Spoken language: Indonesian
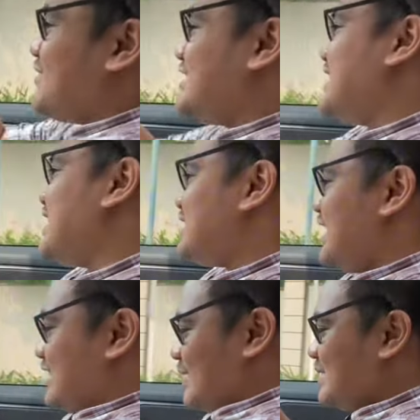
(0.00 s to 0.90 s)
berjajaran
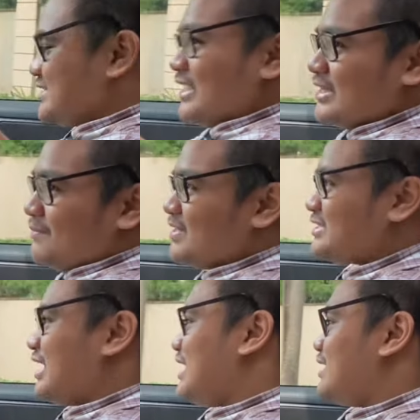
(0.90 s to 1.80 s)
tapi setelah kita
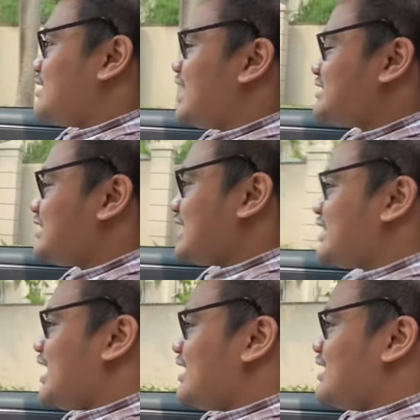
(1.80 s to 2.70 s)
bisa ngerasain
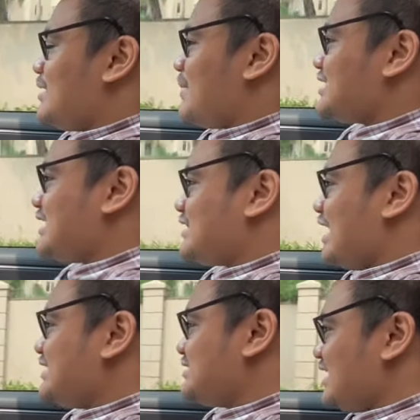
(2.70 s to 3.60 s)
ternyata pas kita
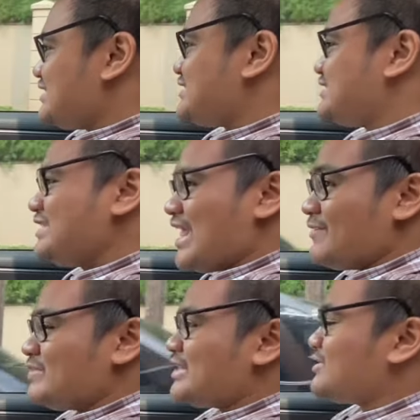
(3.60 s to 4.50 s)
injek gas
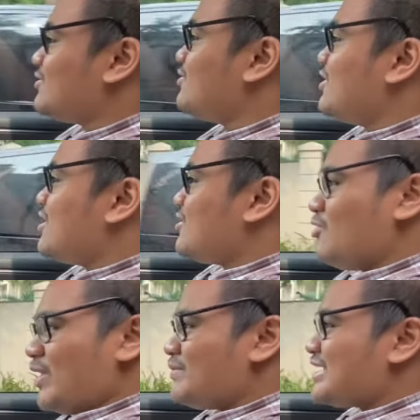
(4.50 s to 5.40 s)
dalam tadi tuh
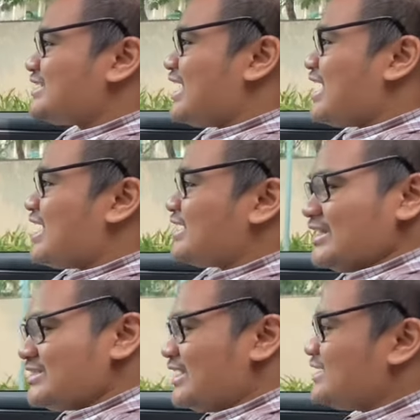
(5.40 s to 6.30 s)
lumayan berasa
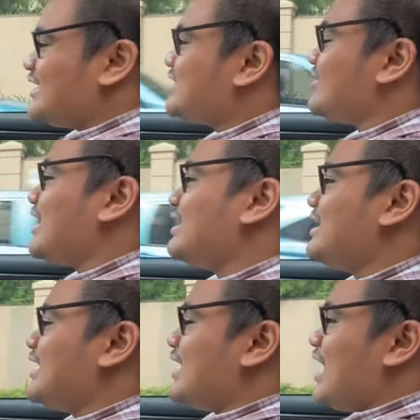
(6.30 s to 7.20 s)
kenceng gitu ya
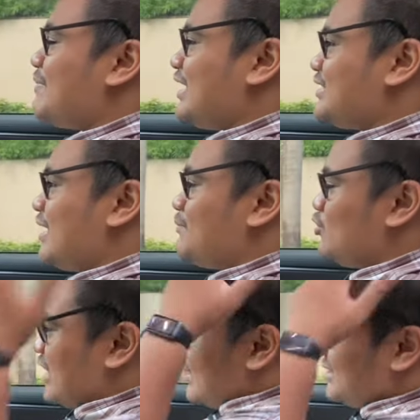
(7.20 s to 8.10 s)
apalagi dia
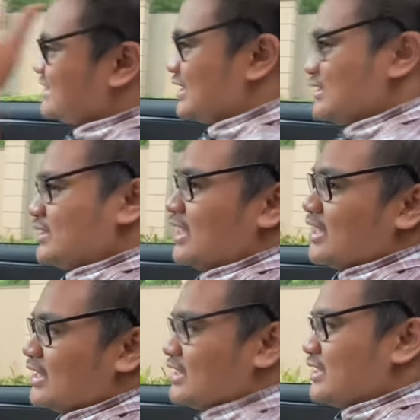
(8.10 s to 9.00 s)
menggunakan mesin
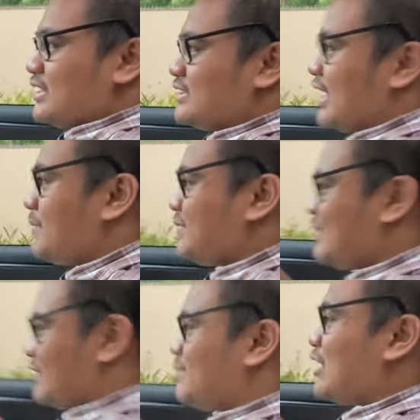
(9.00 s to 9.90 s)
uh, yang
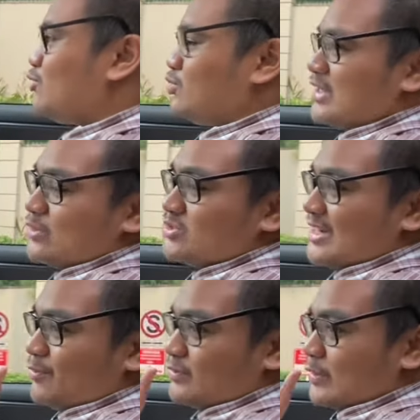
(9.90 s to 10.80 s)
benar-benar baru yaitu
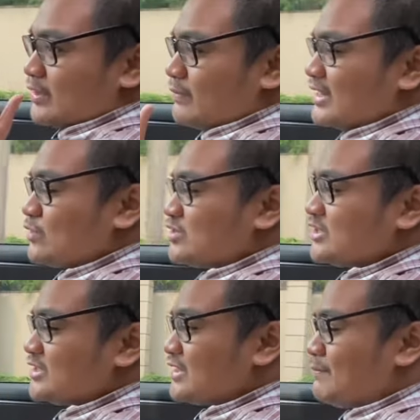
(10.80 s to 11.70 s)

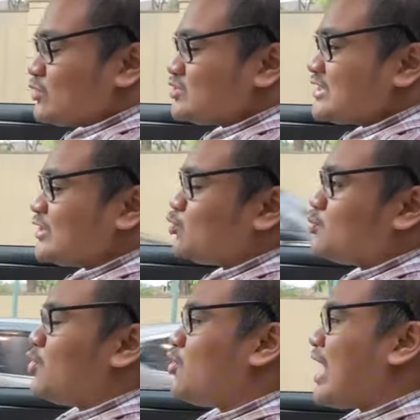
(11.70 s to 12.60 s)
1600 cc,
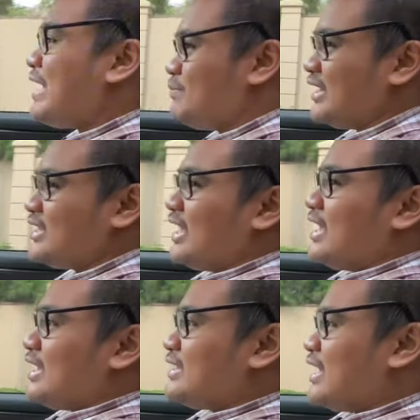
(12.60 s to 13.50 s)
turbo hybrid
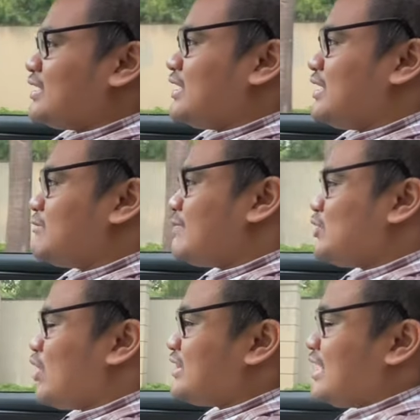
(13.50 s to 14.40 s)
yang uh,
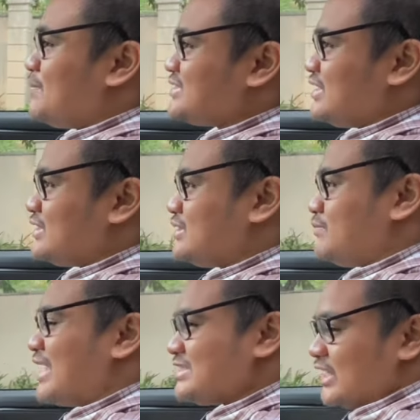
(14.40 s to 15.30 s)
memadukan antara mesin
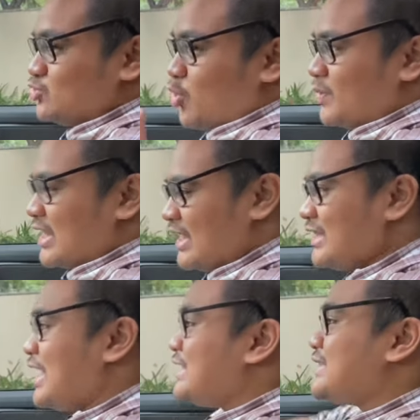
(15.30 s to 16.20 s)
bensin yang cukup bertenaga
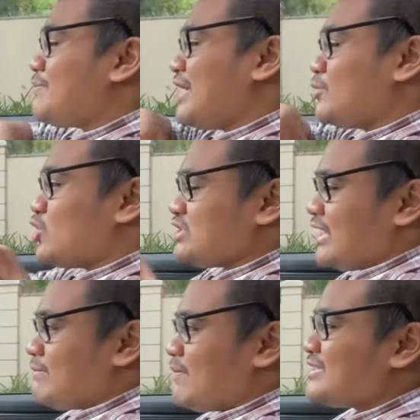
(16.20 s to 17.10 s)
tambah motorsik
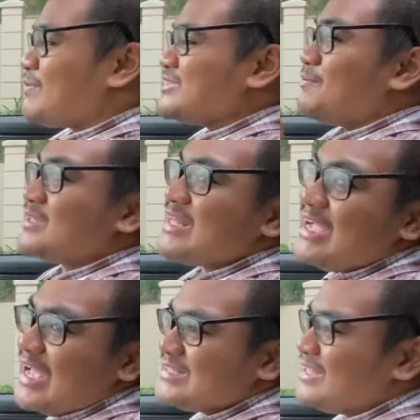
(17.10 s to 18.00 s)
yang memang sama-sama
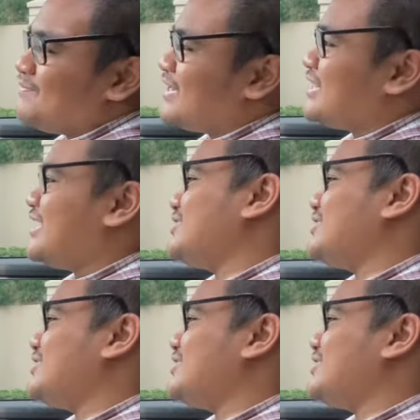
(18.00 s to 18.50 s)
bertenaga seperti